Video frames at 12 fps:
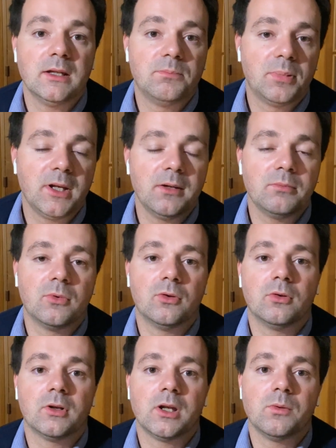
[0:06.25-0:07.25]
Il
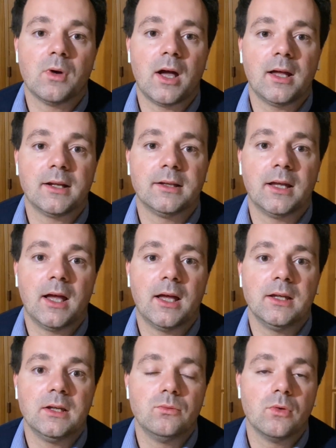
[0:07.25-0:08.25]
primo riguarda
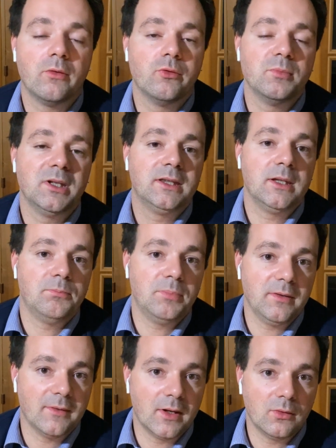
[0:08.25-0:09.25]
il nuovo
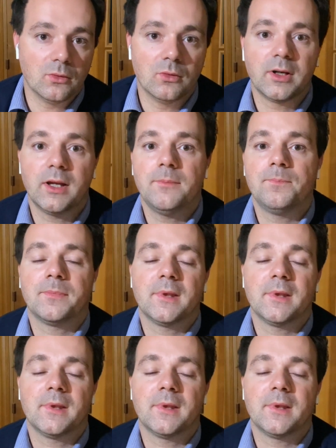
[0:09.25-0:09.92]
BTP valore,